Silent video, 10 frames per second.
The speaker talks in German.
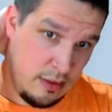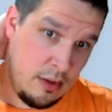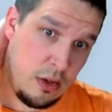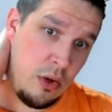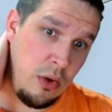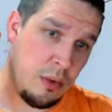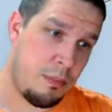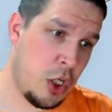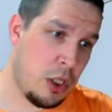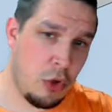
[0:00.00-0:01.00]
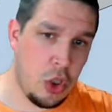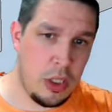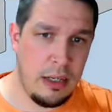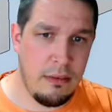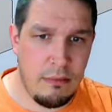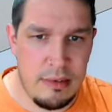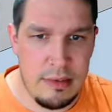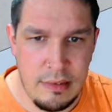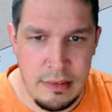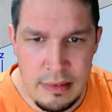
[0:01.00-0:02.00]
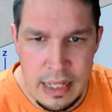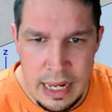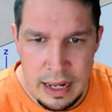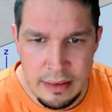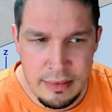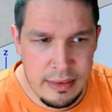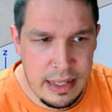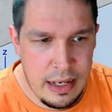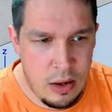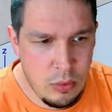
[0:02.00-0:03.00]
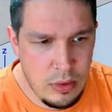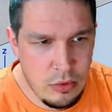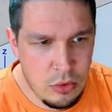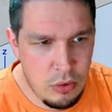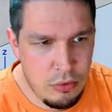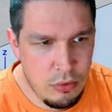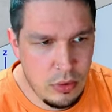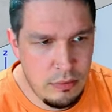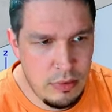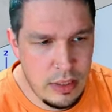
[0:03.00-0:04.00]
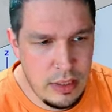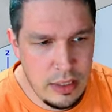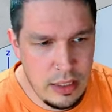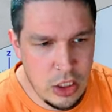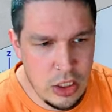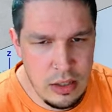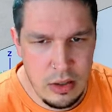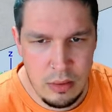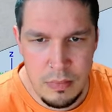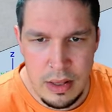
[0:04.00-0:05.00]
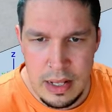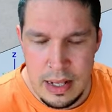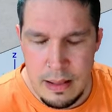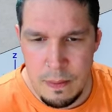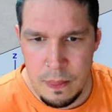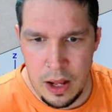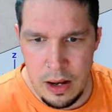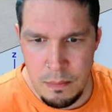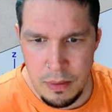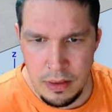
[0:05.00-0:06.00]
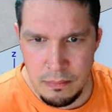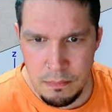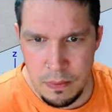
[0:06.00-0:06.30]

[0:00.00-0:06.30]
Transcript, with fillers: Ihr könnt euch bestimmt schon denken, was es ist. Es ist genau diese Öffnung, die wir hier erstellt haben. Alpern